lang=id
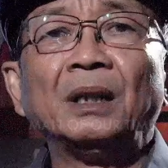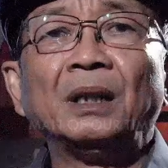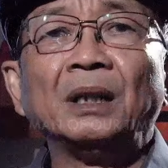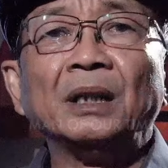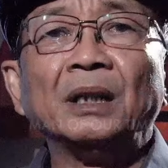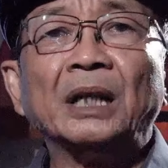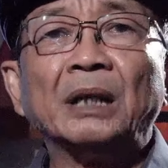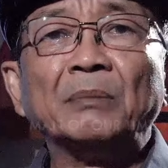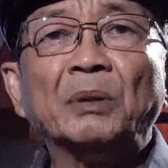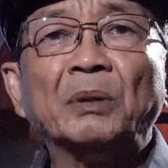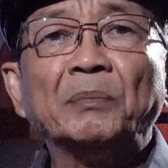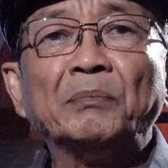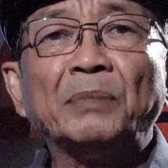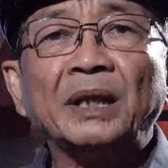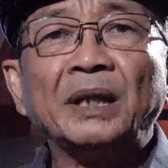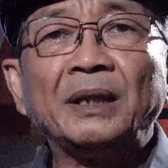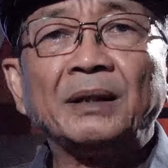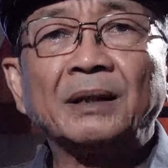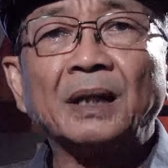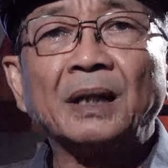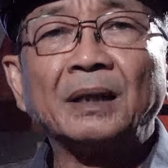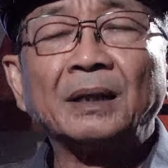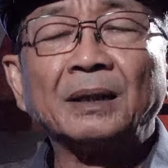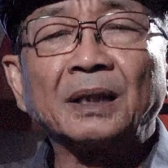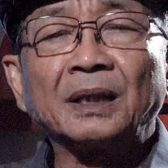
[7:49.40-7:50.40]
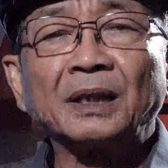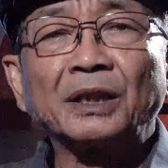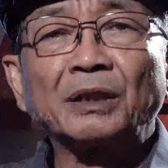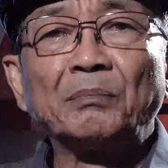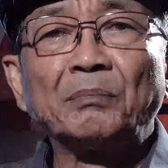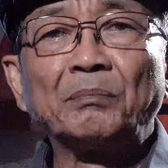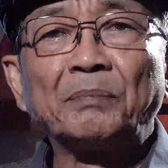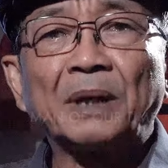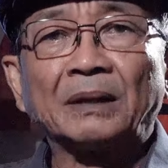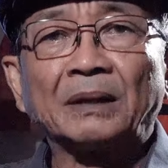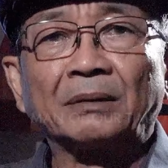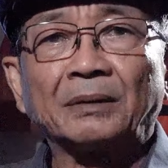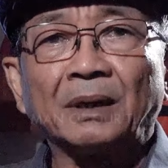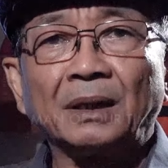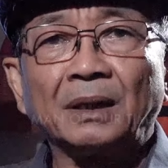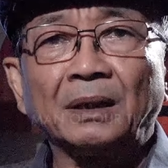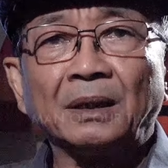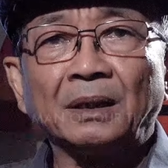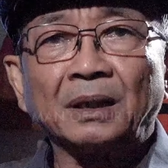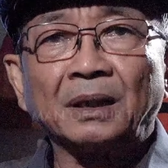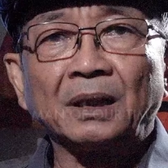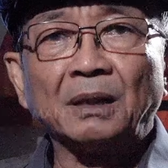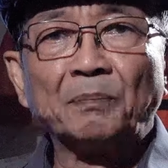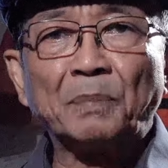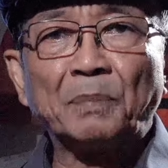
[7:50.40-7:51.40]
dan memberikan
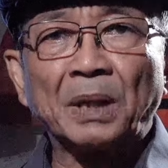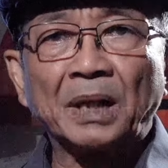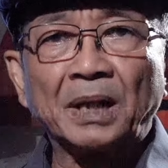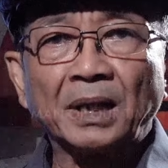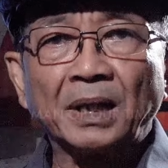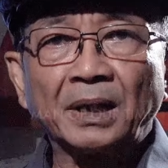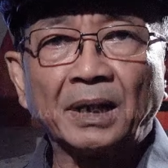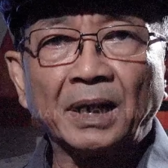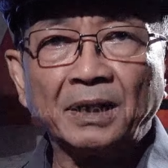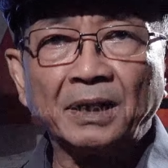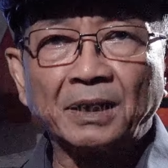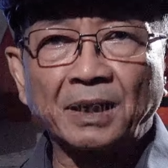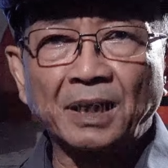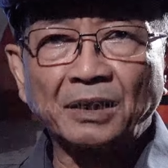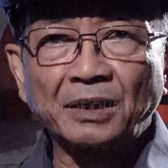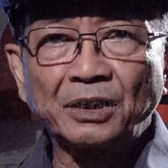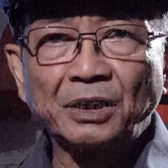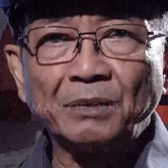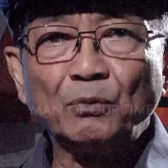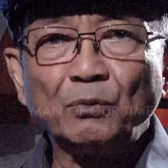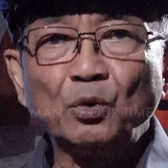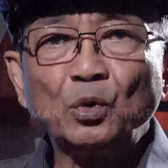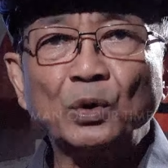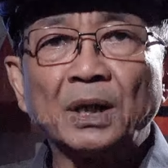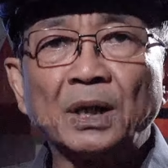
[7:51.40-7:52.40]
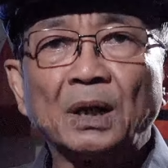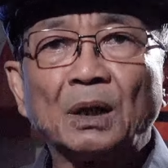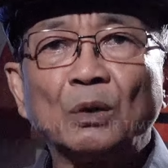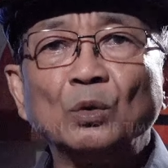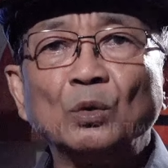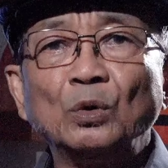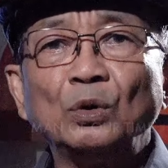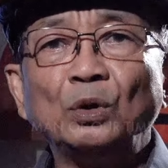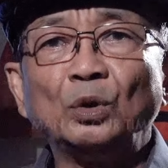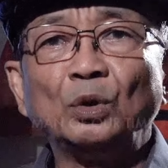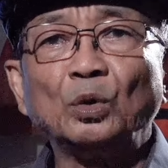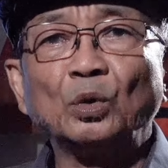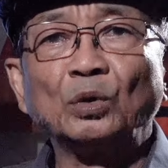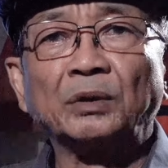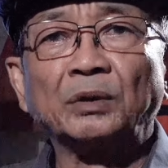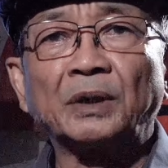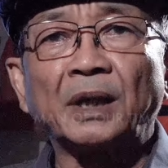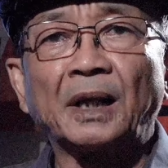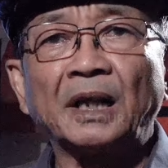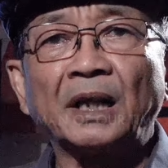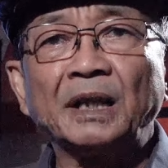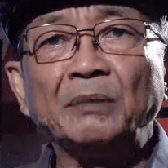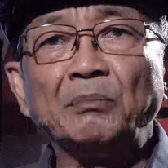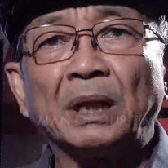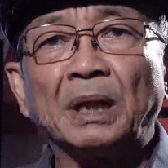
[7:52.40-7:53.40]
kesempatan kepada generasi muda untuk
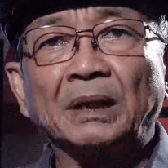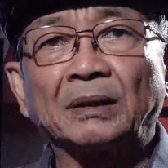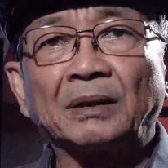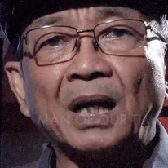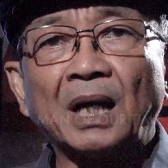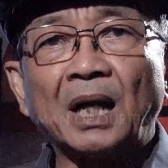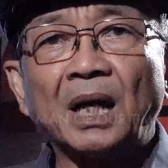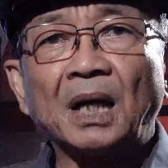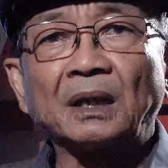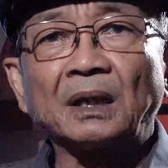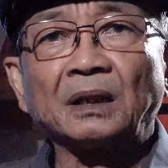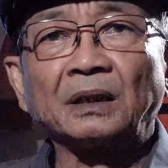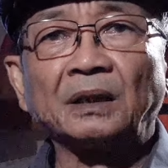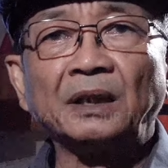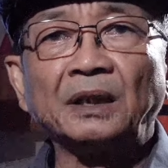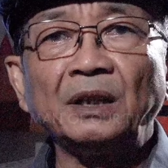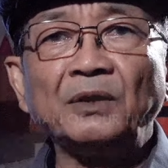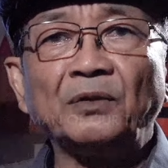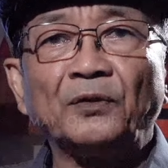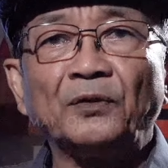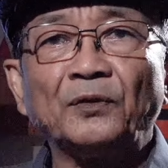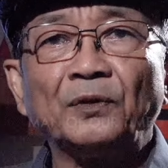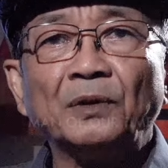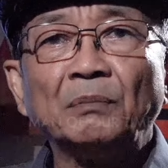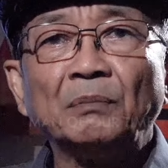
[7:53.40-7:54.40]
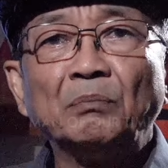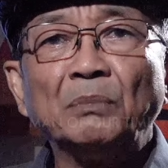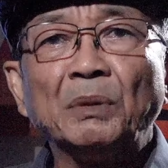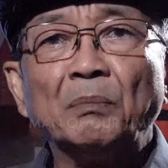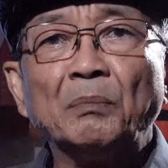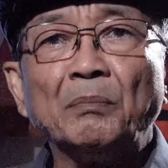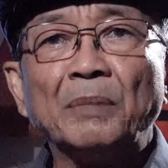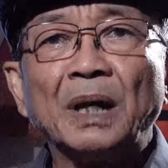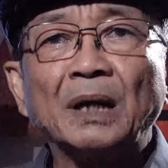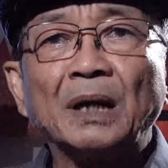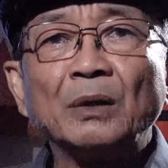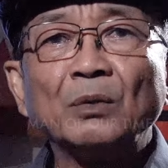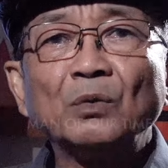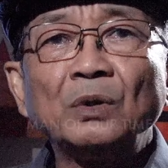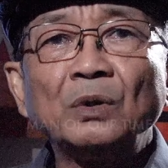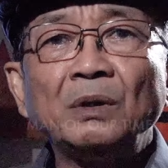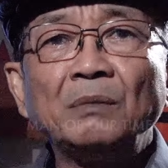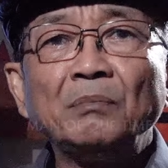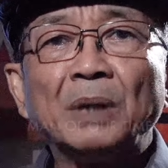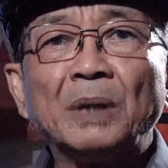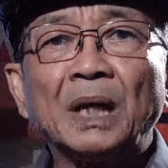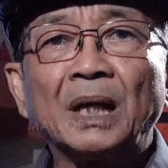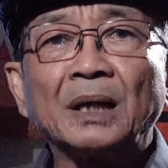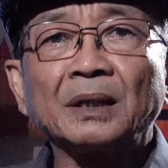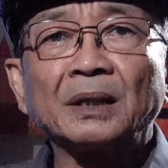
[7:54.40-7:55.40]
terlibat aktif
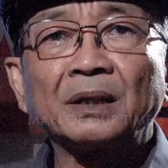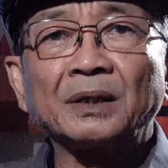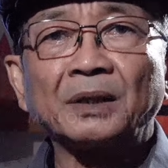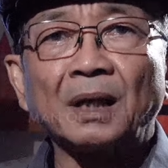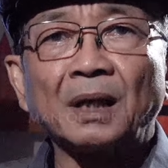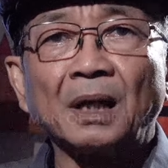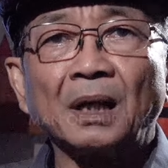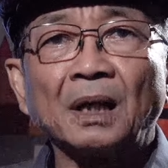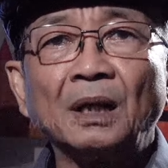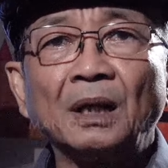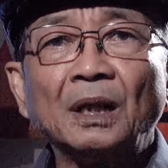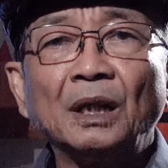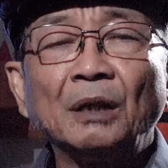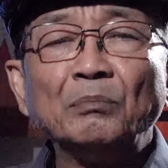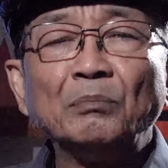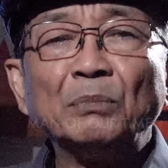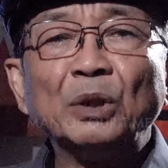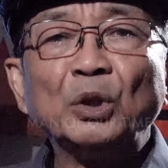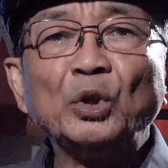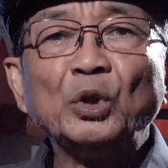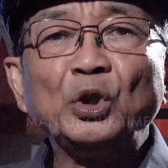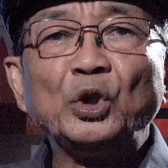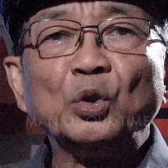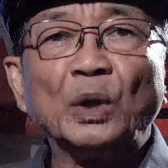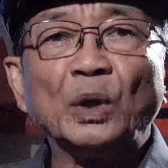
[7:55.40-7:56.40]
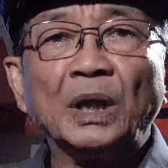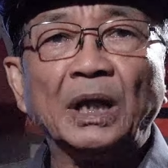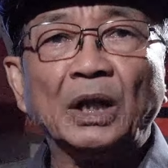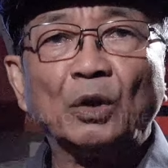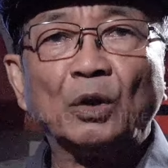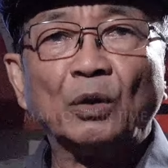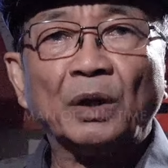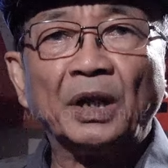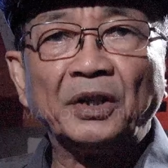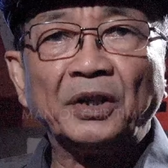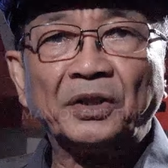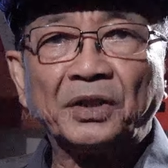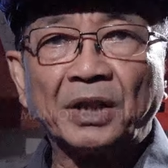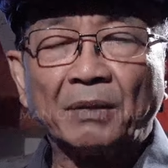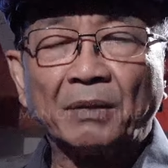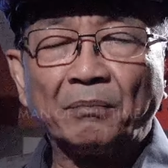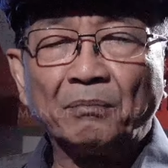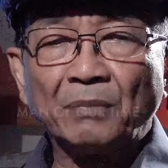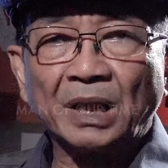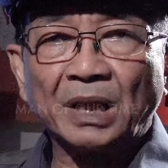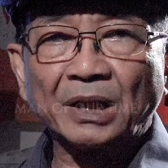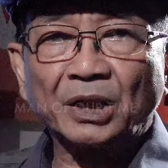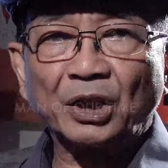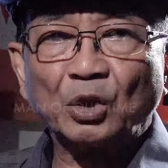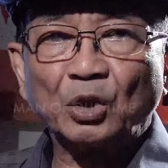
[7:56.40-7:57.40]
membangun bangsa menuju Indonesia
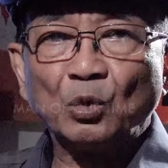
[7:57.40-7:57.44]
Emas